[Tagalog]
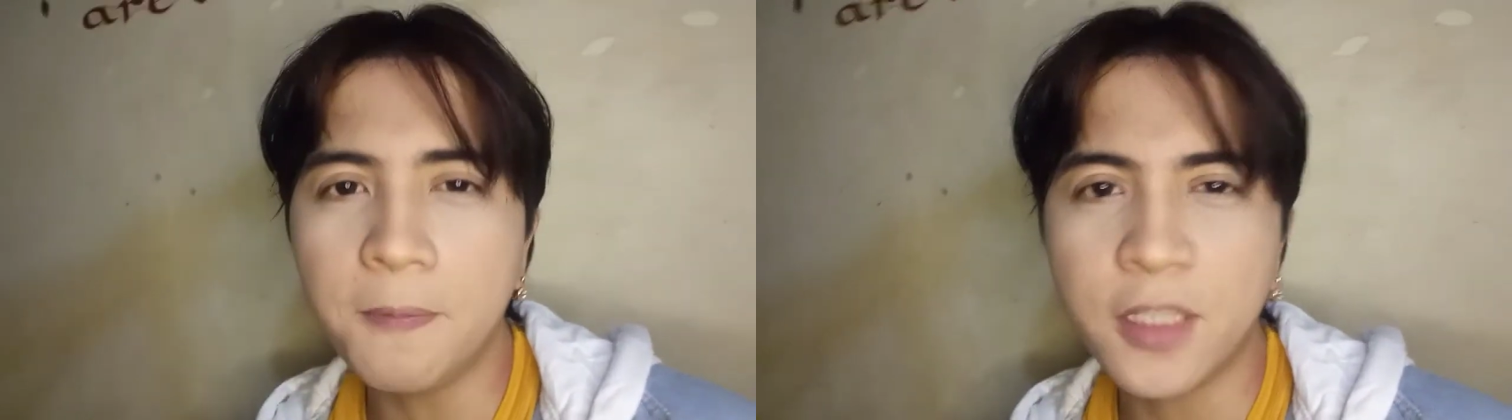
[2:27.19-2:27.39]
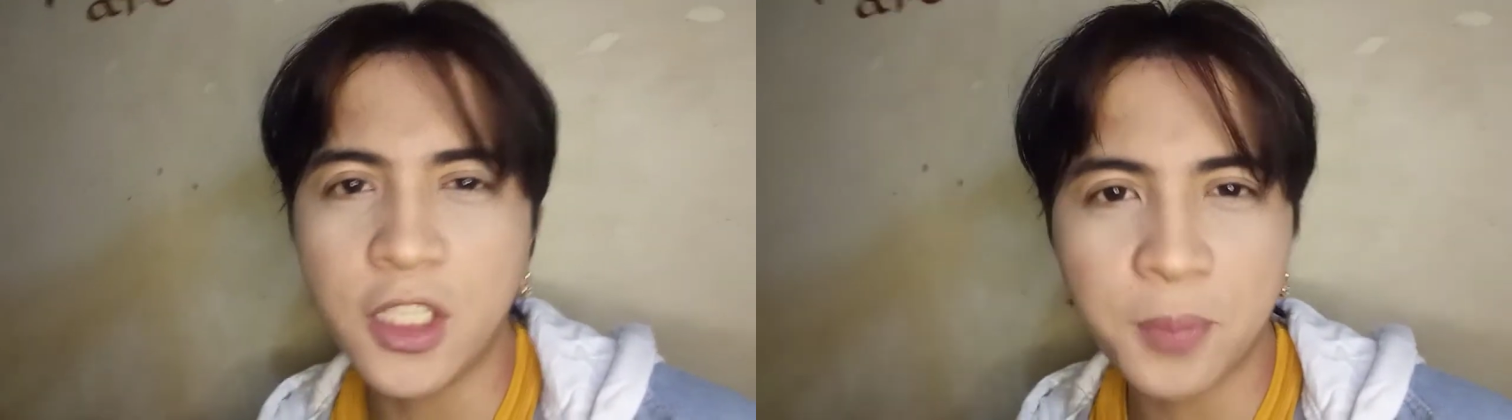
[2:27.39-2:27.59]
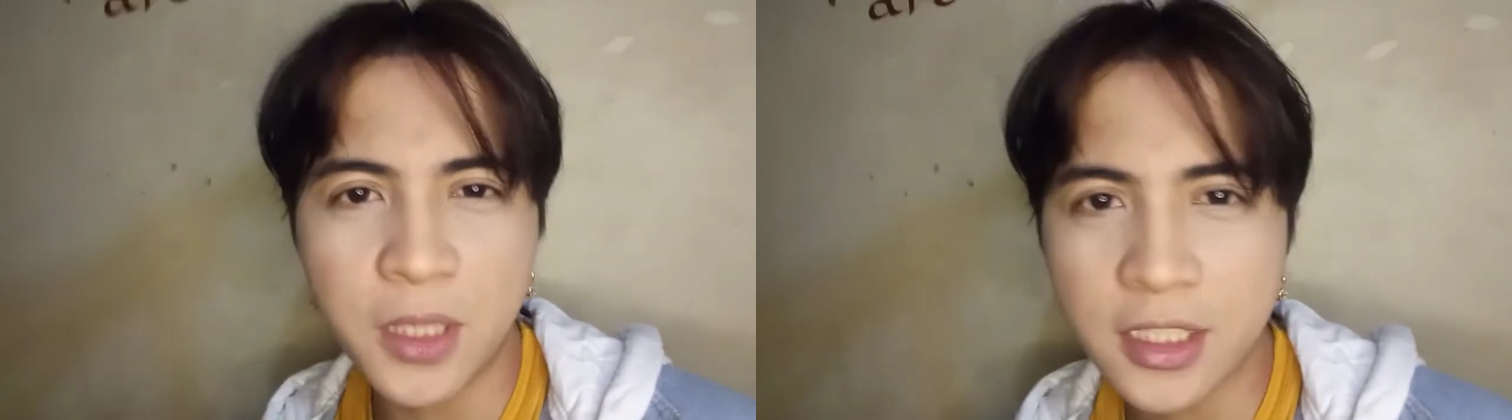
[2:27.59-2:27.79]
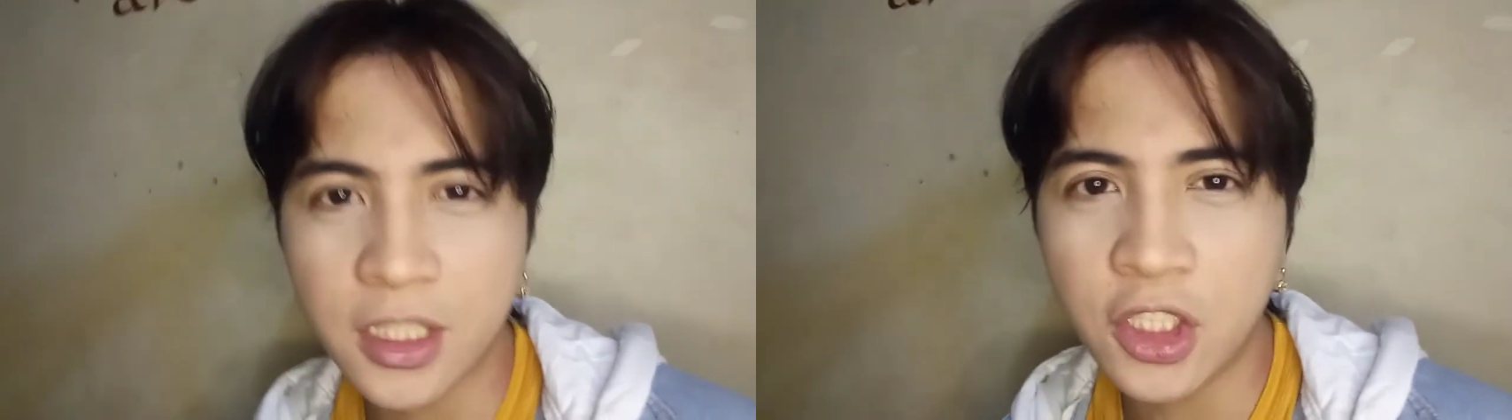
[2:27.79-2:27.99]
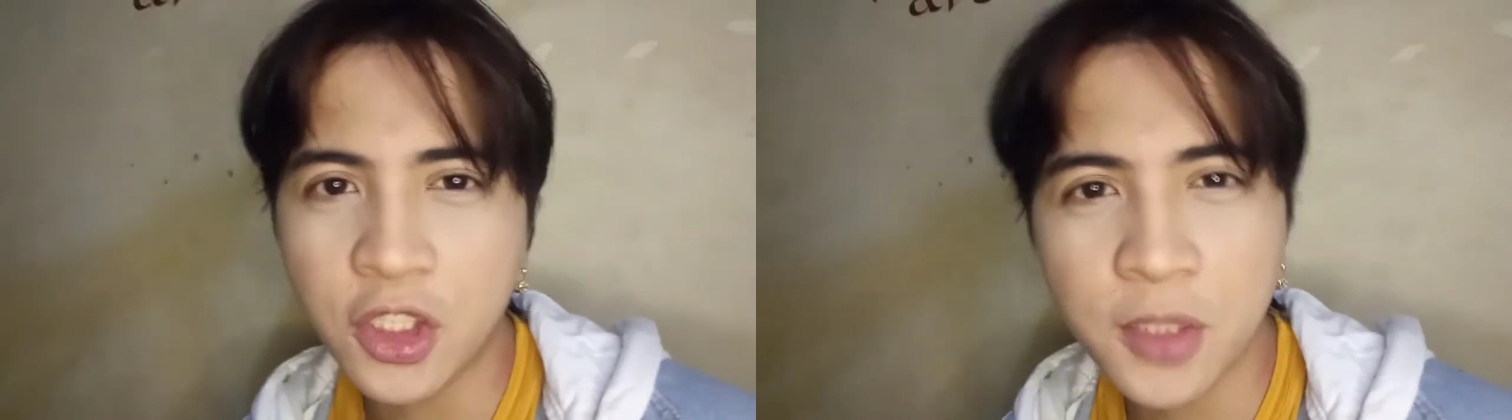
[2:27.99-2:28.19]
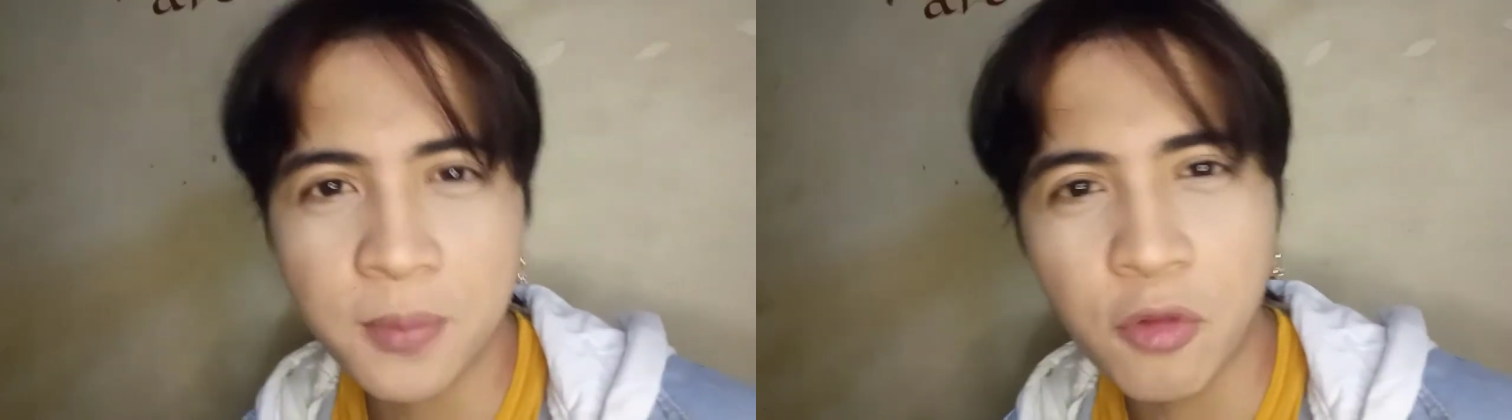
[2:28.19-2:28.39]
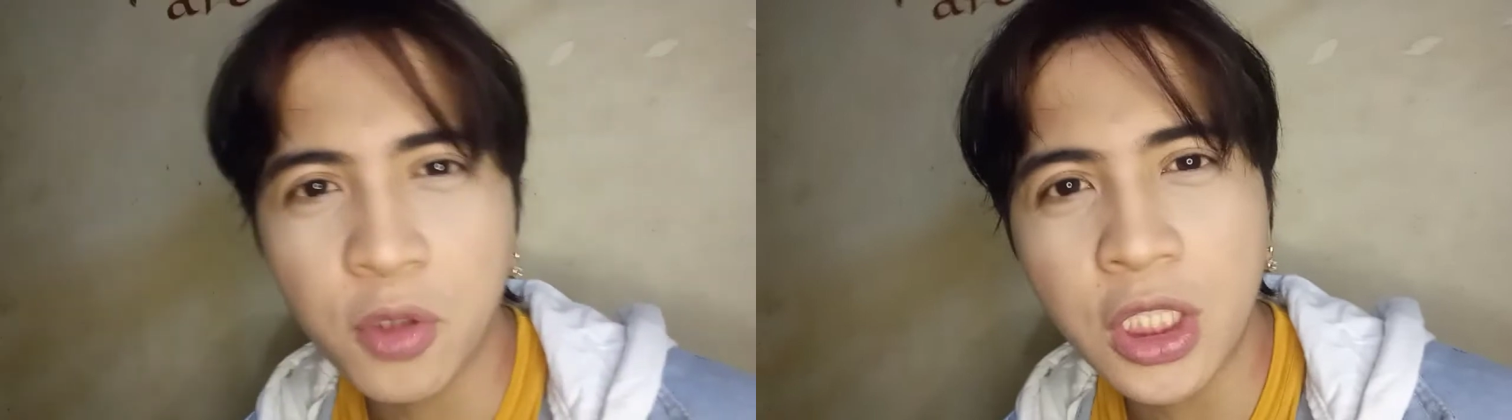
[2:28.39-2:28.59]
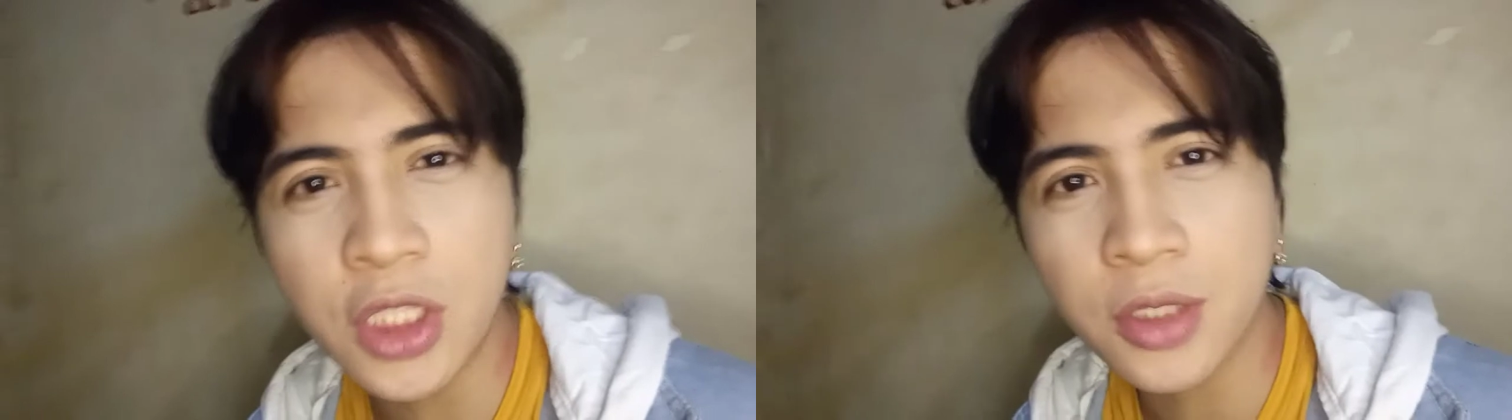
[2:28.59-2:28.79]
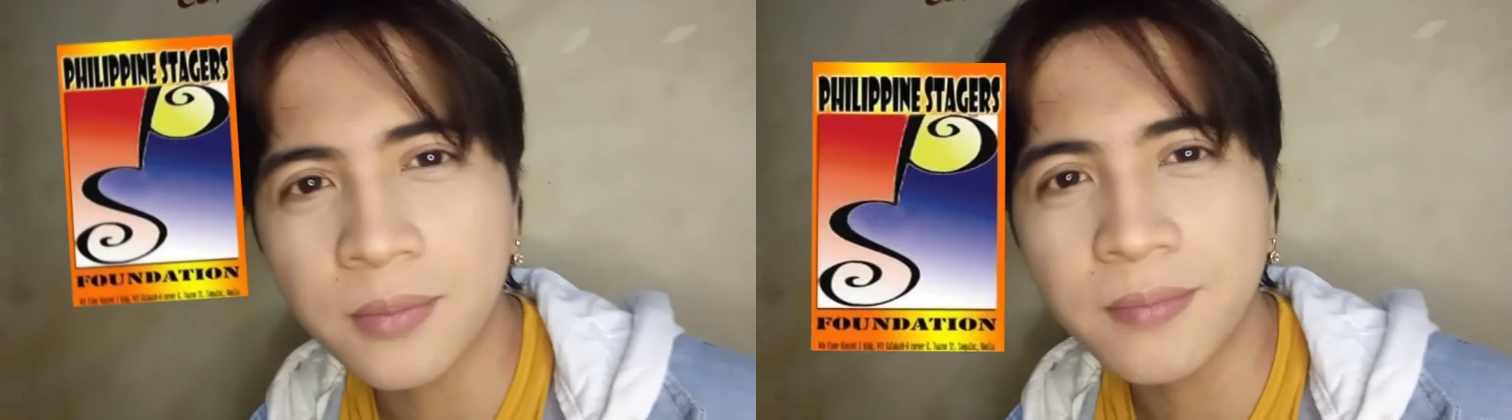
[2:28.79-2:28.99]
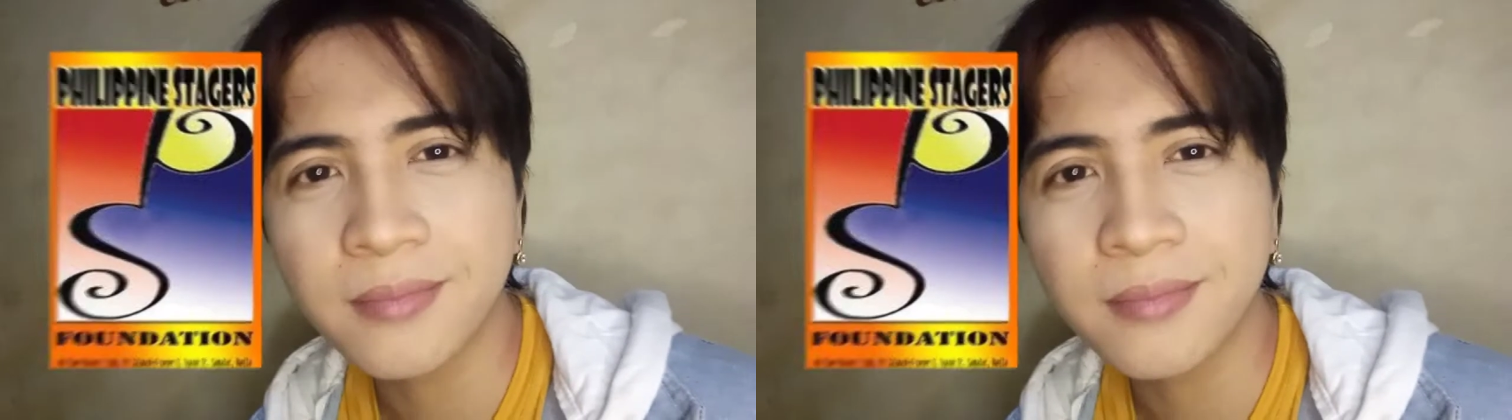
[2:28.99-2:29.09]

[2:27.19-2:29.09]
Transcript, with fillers: Philippine Stagers Foundation